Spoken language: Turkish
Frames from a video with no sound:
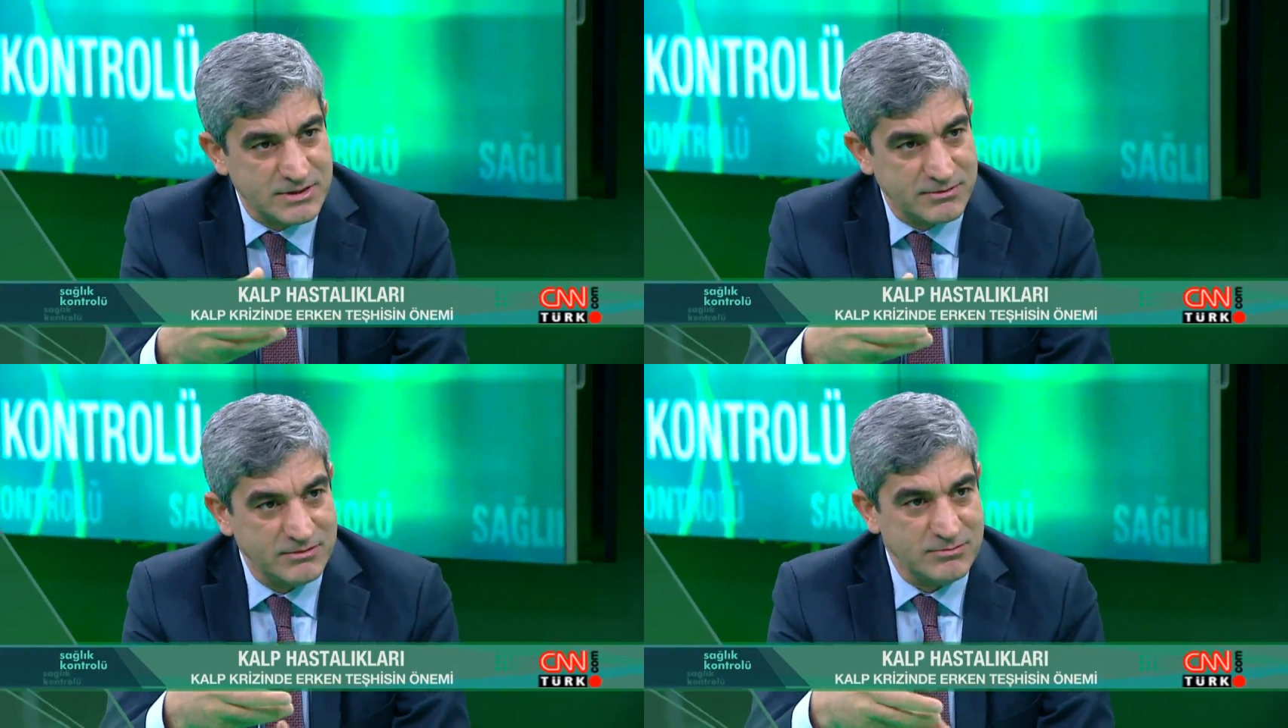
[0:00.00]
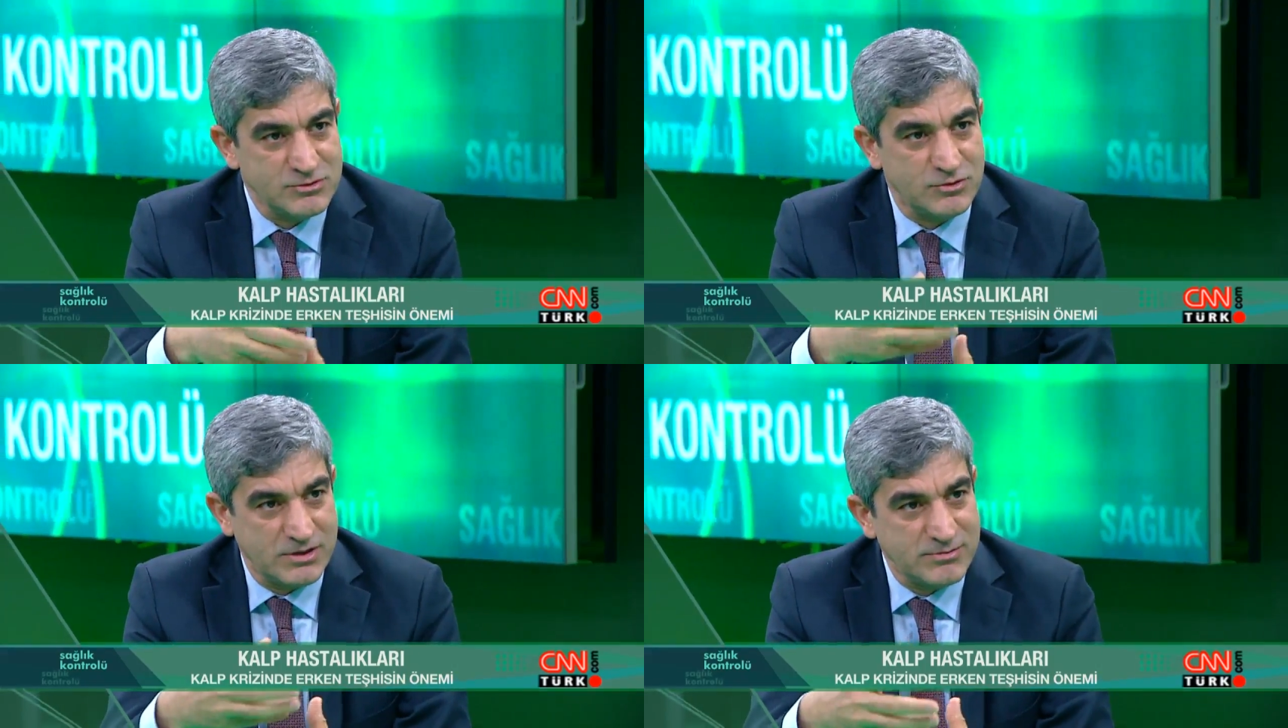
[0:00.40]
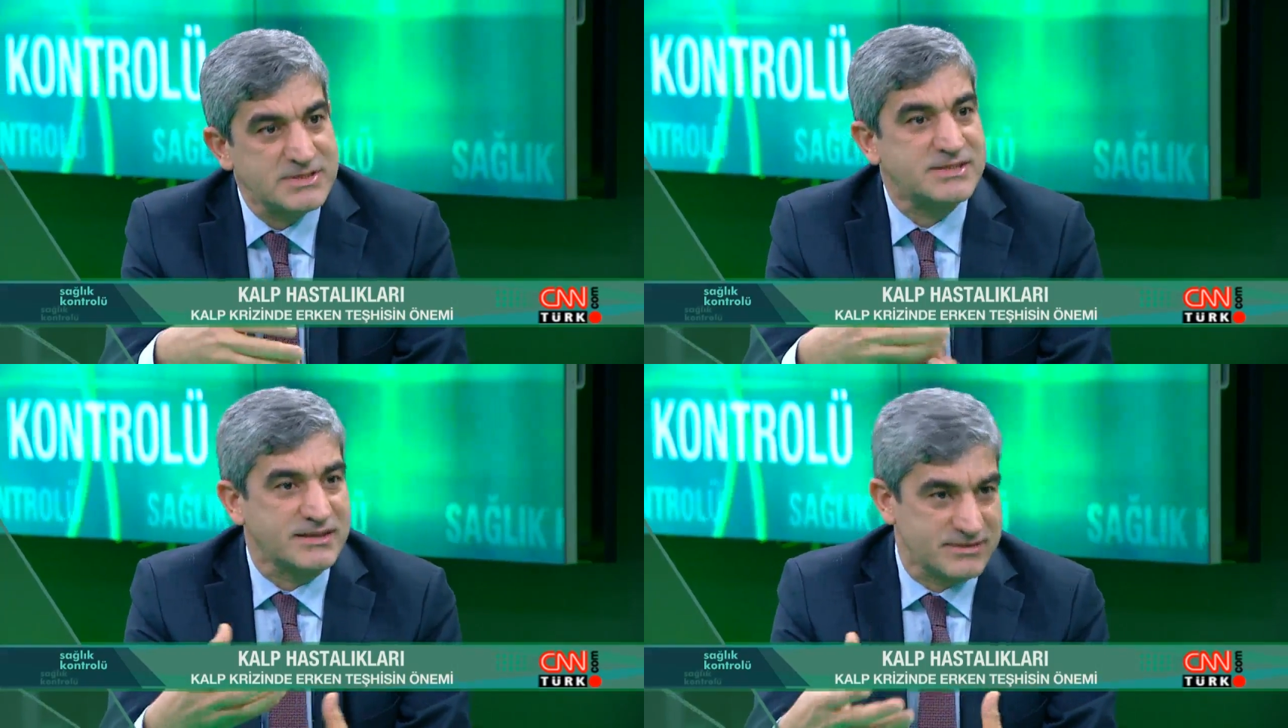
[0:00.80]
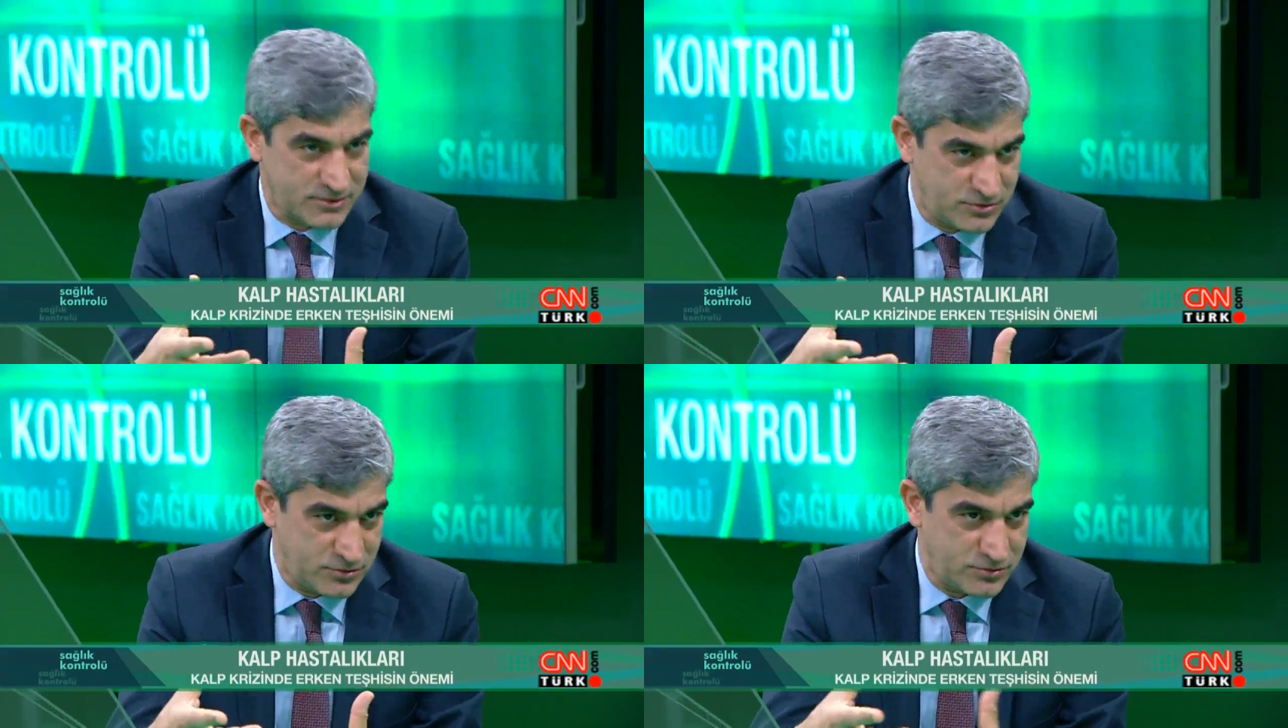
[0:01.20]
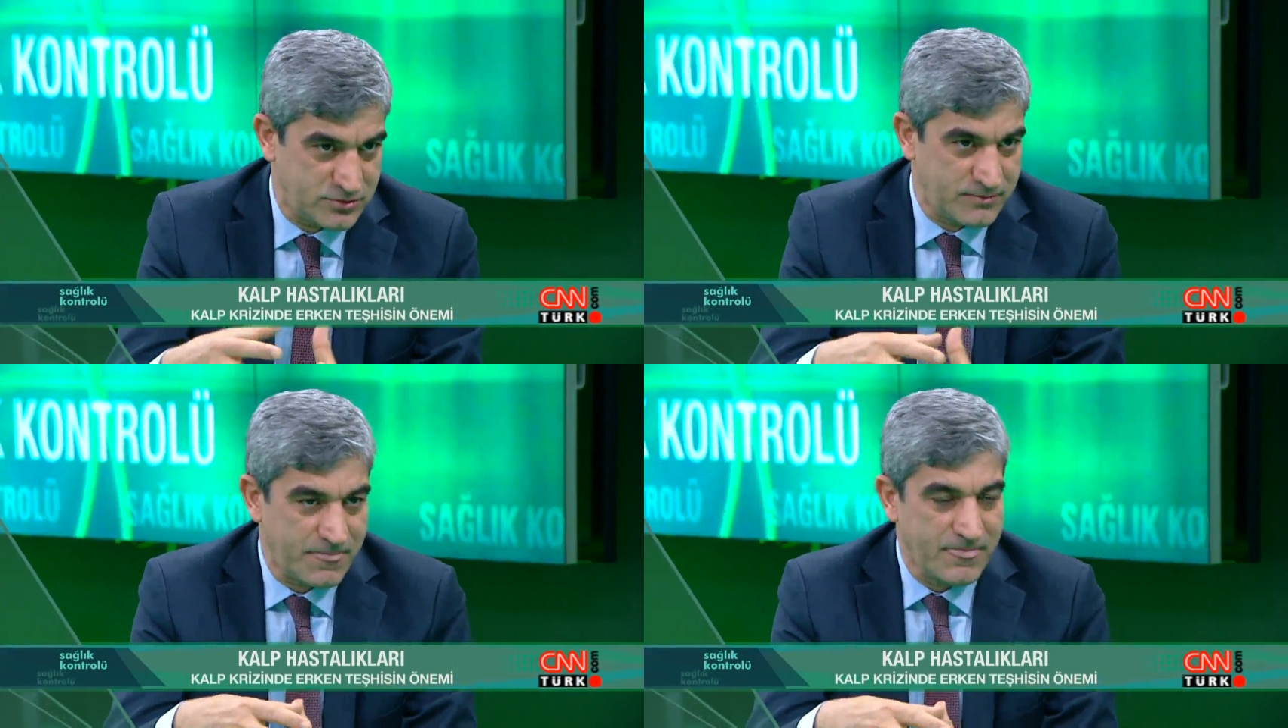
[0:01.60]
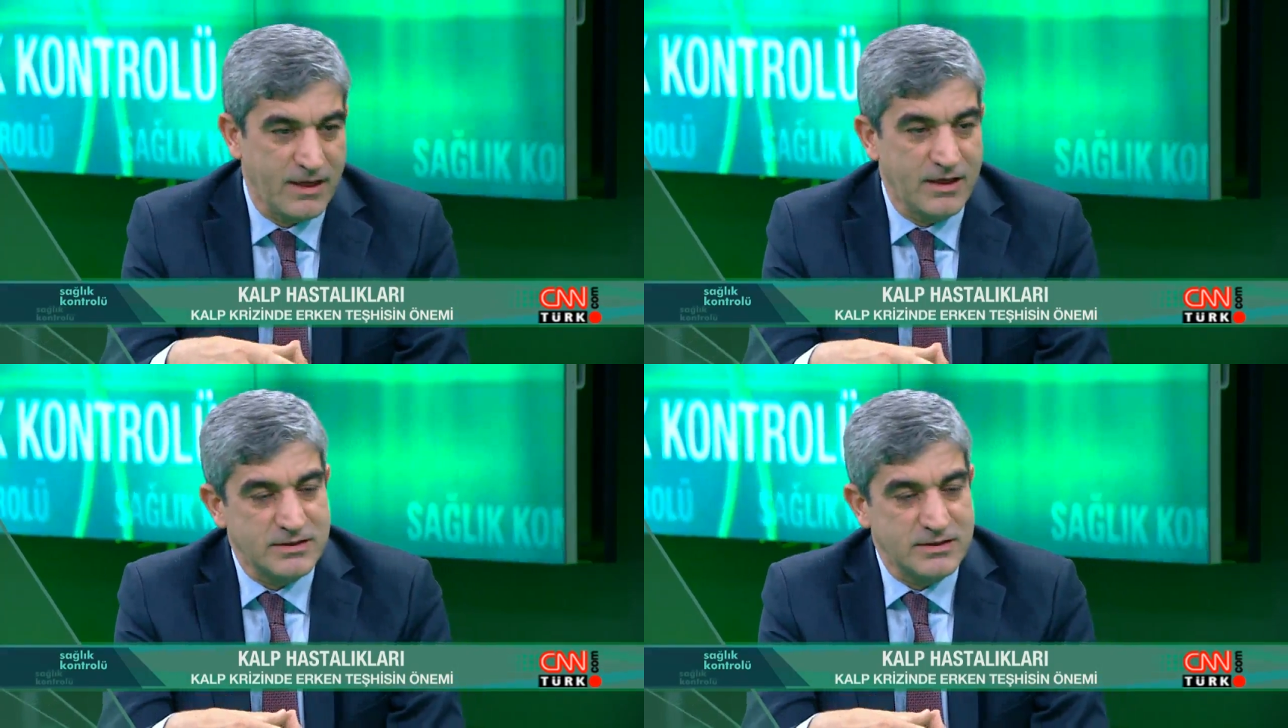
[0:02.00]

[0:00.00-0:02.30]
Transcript: zaman biz oraya bir stent takıyoruz görüyoruz. Hı hı.